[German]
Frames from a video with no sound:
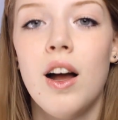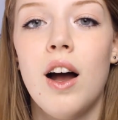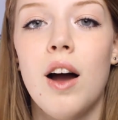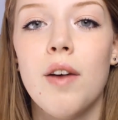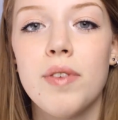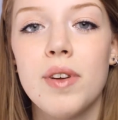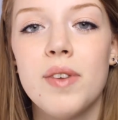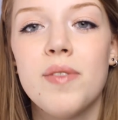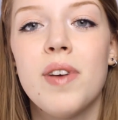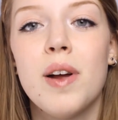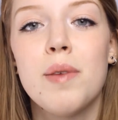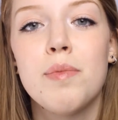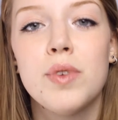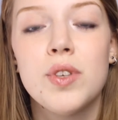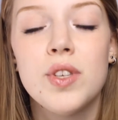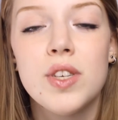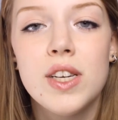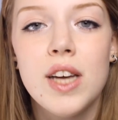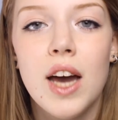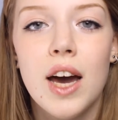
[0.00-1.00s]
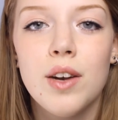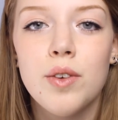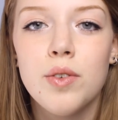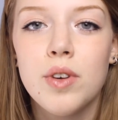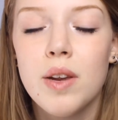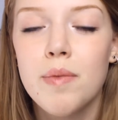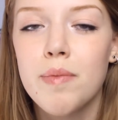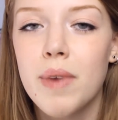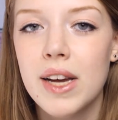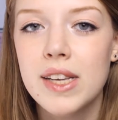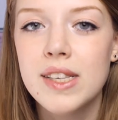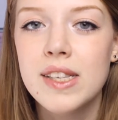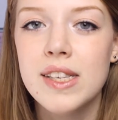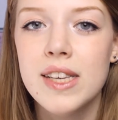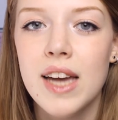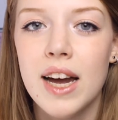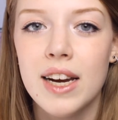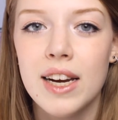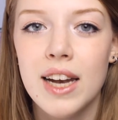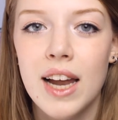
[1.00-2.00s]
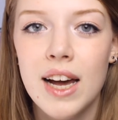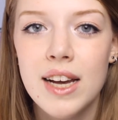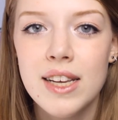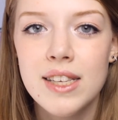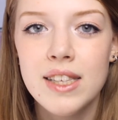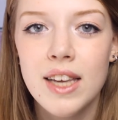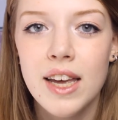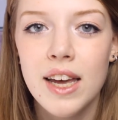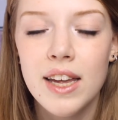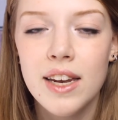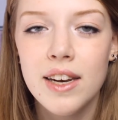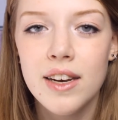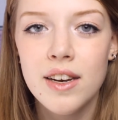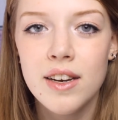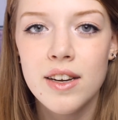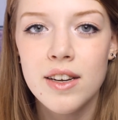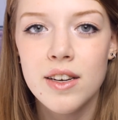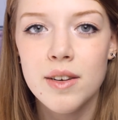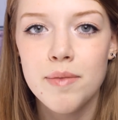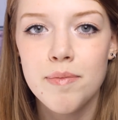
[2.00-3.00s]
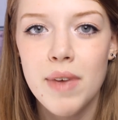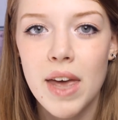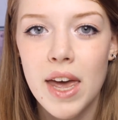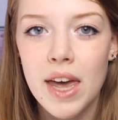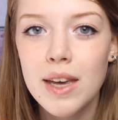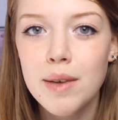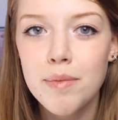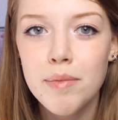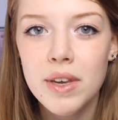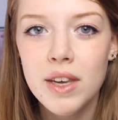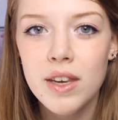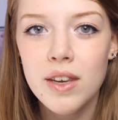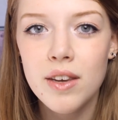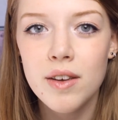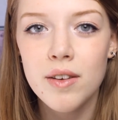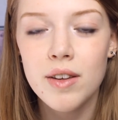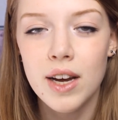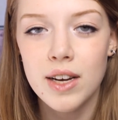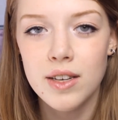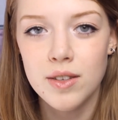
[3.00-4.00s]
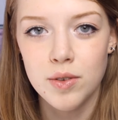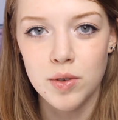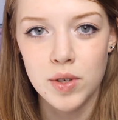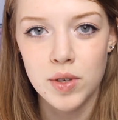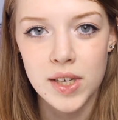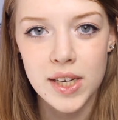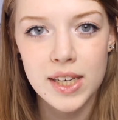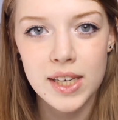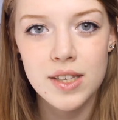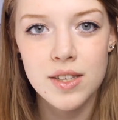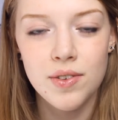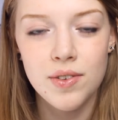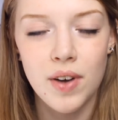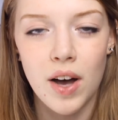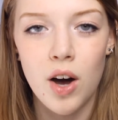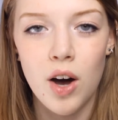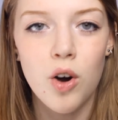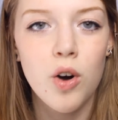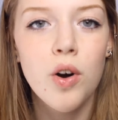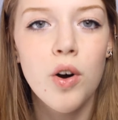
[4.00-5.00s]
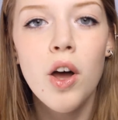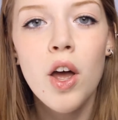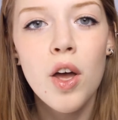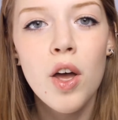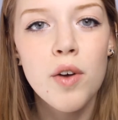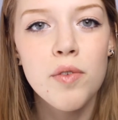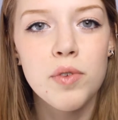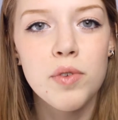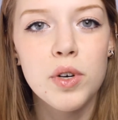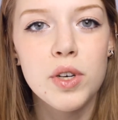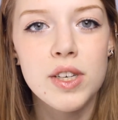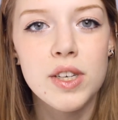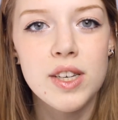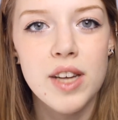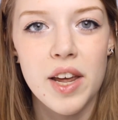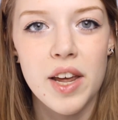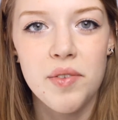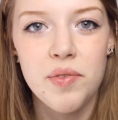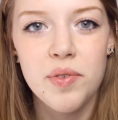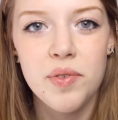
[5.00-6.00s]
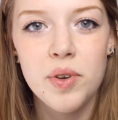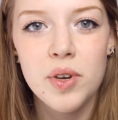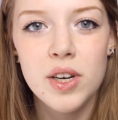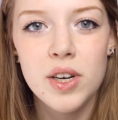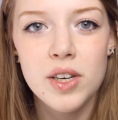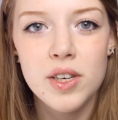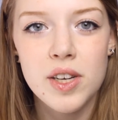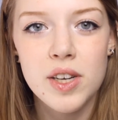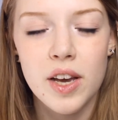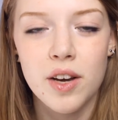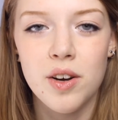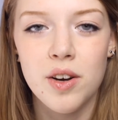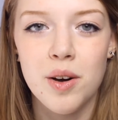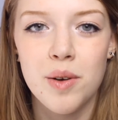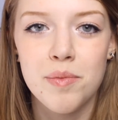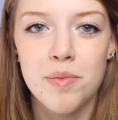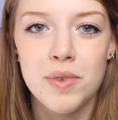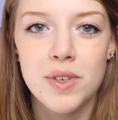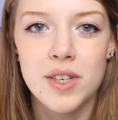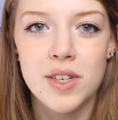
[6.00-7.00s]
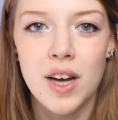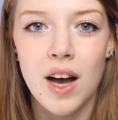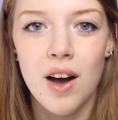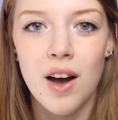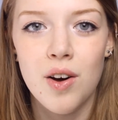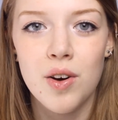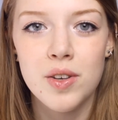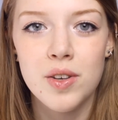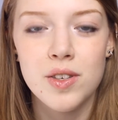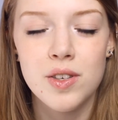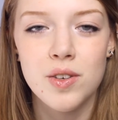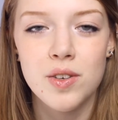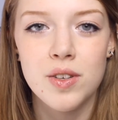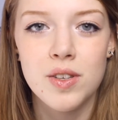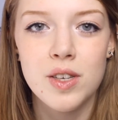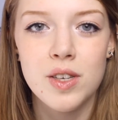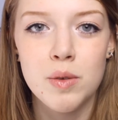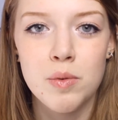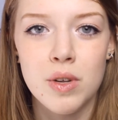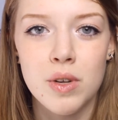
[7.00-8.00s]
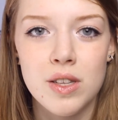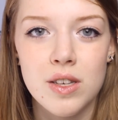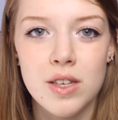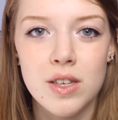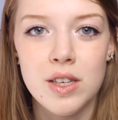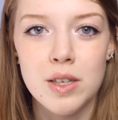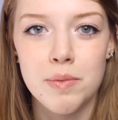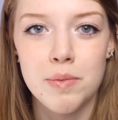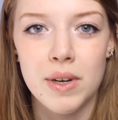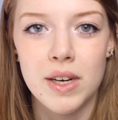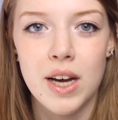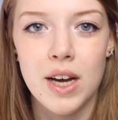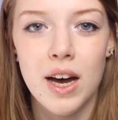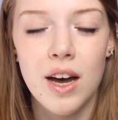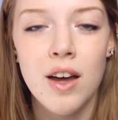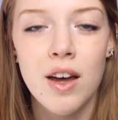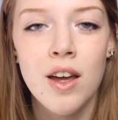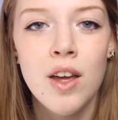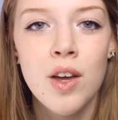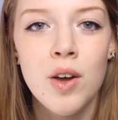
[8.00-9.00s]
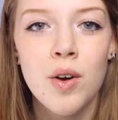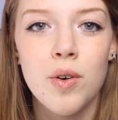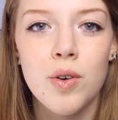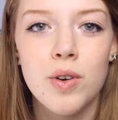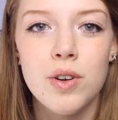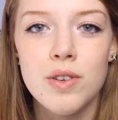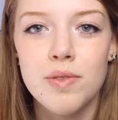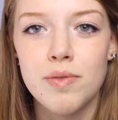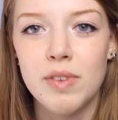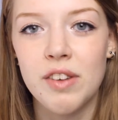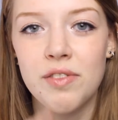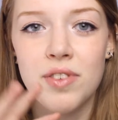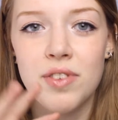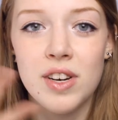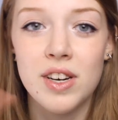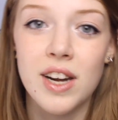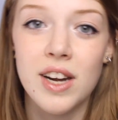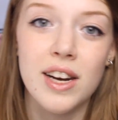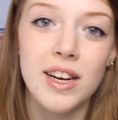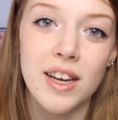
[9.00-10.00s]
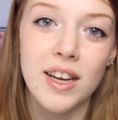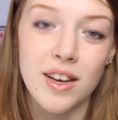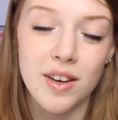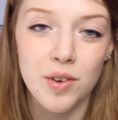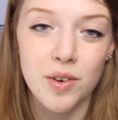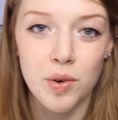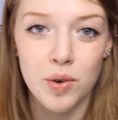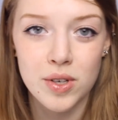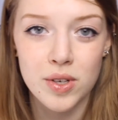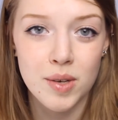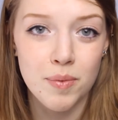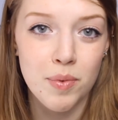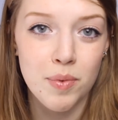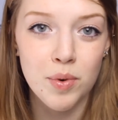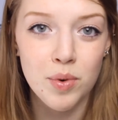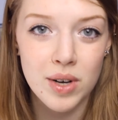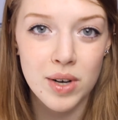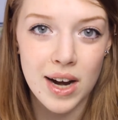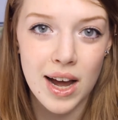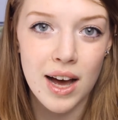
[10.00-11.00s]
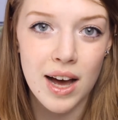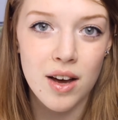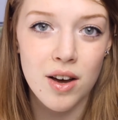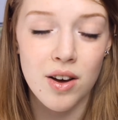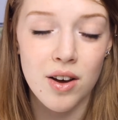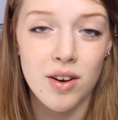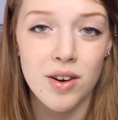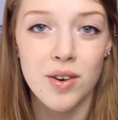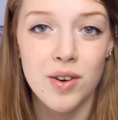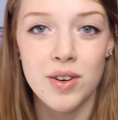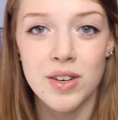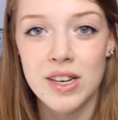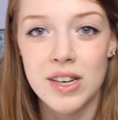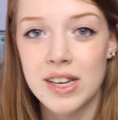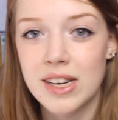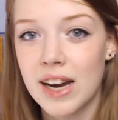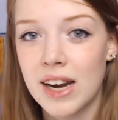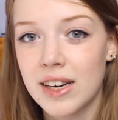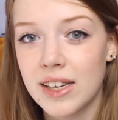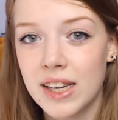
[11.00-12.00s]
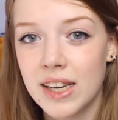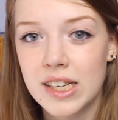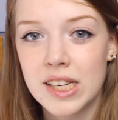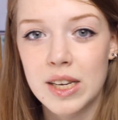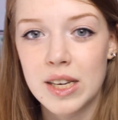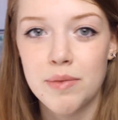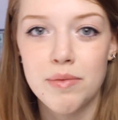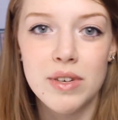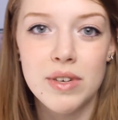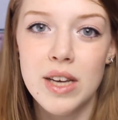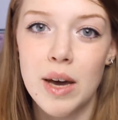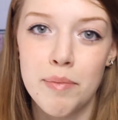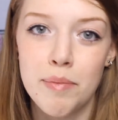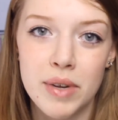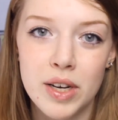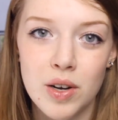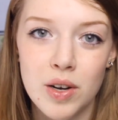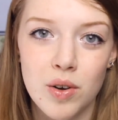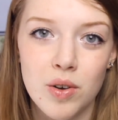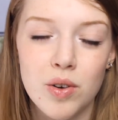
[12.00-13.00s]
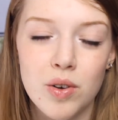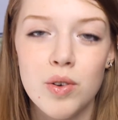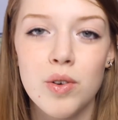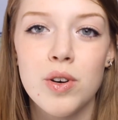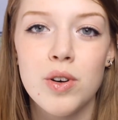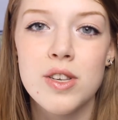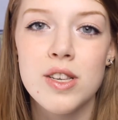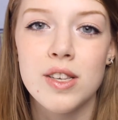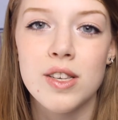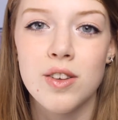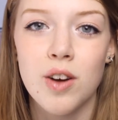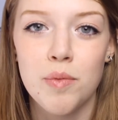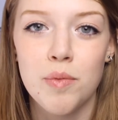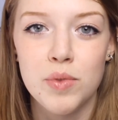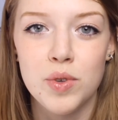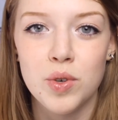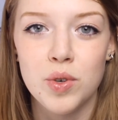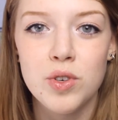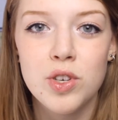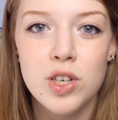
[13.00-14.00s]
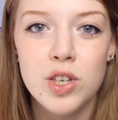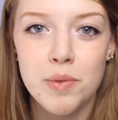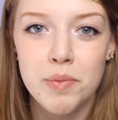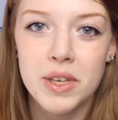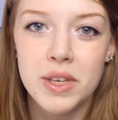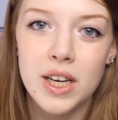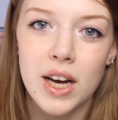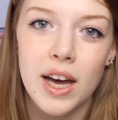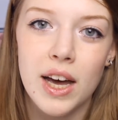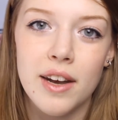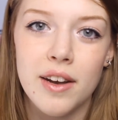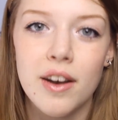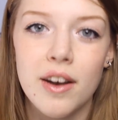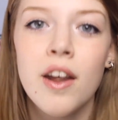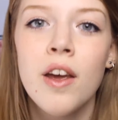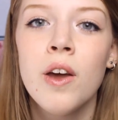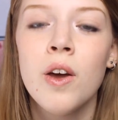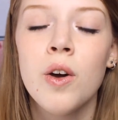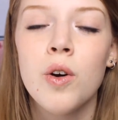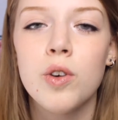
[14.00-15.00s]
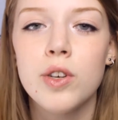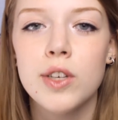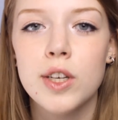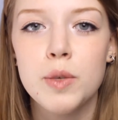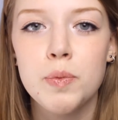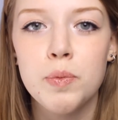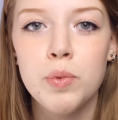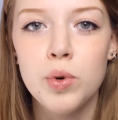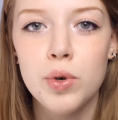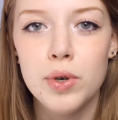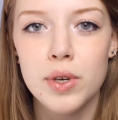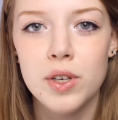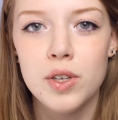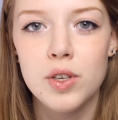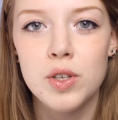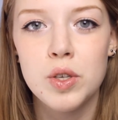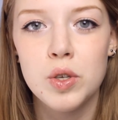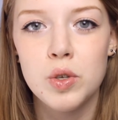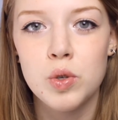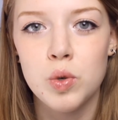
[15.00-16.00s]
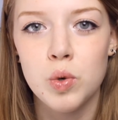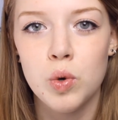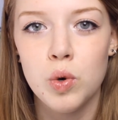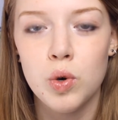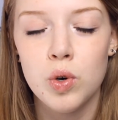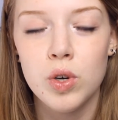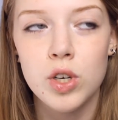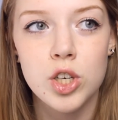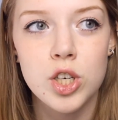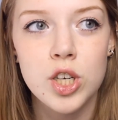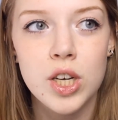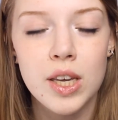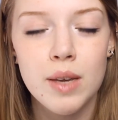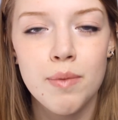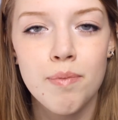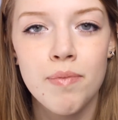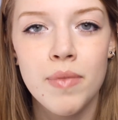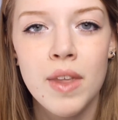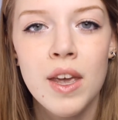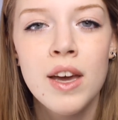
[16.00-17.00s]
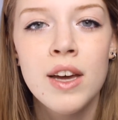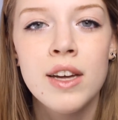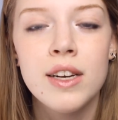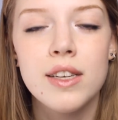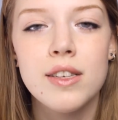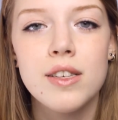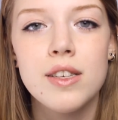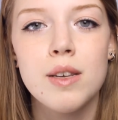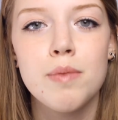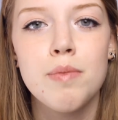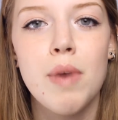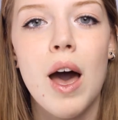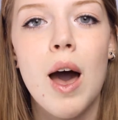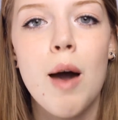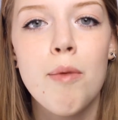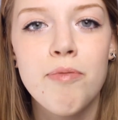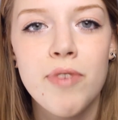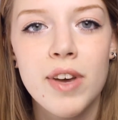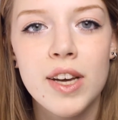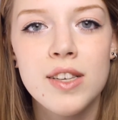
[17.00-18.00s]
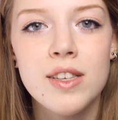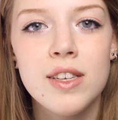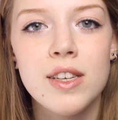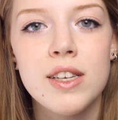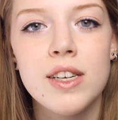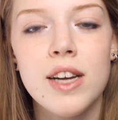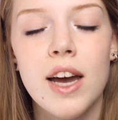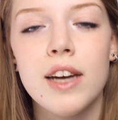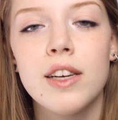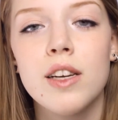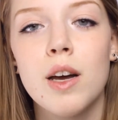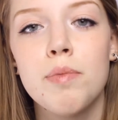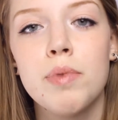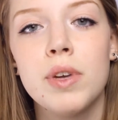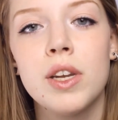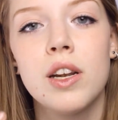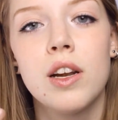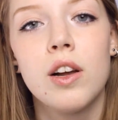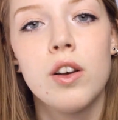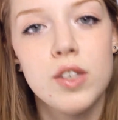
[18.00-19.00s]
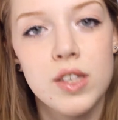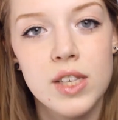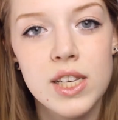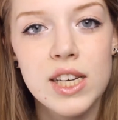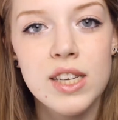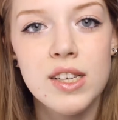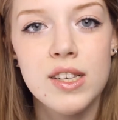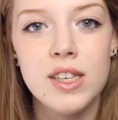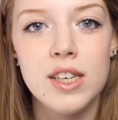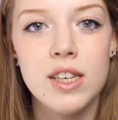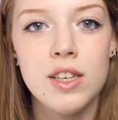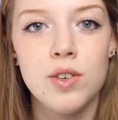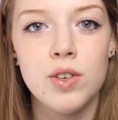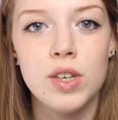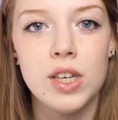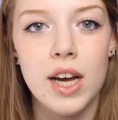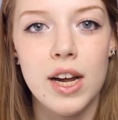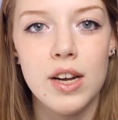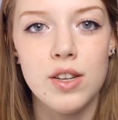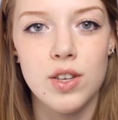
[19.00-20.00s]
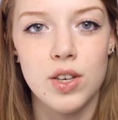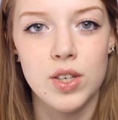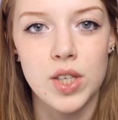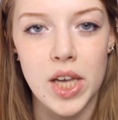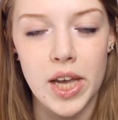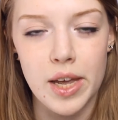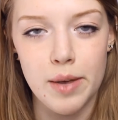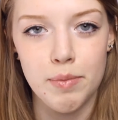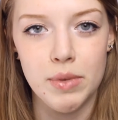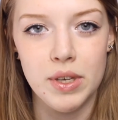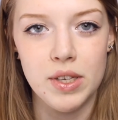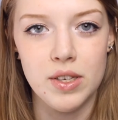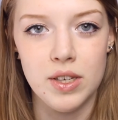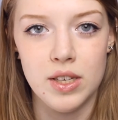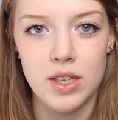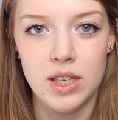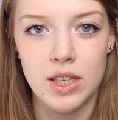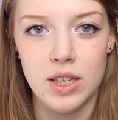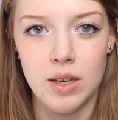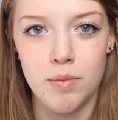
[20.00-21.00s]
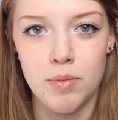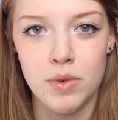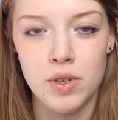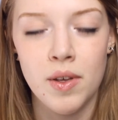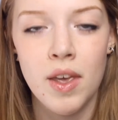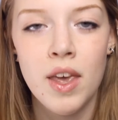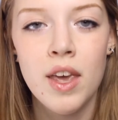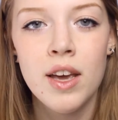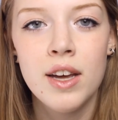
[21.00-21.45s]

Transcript: Auf jeden Fall müsste die Handlung den meisten ja klar sein. Ähm, Amy, also Nicks Frau, wird entführt. Er kommt nach Hause und sie ist plötzlich nicht mehr da. Und man findet eine große Blutlache und dann geht eben die Ermittlung los. Es kommt zu Unstimmigkeiten und das Buch ist so geschrieben, dass es immer abwechselnd ein Kapitel aus Nicks Sicht und eins aus Amys Sicht gibt.